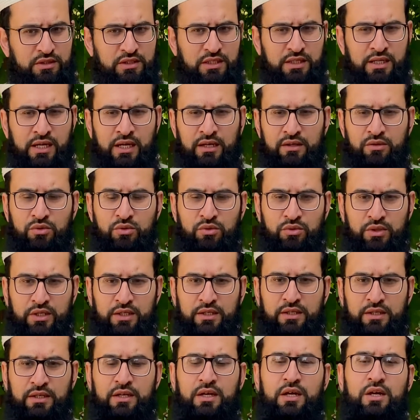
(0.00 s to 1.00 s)
तैयार हो
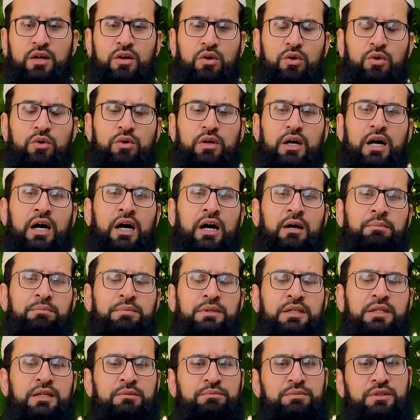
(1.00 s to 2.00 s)
गई और
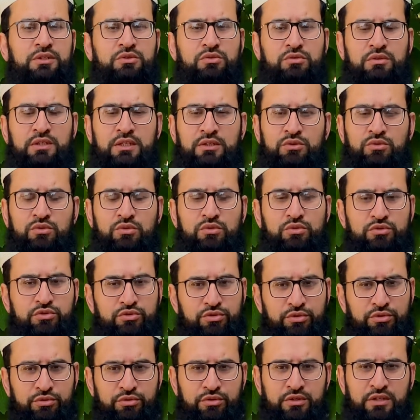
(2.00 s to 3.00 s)
आपने अपनी सुन्नतों को
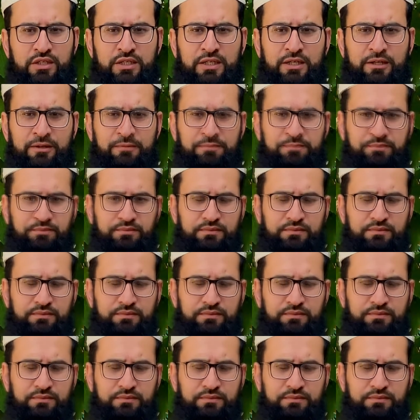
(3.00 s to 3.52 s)
छोड़ दिया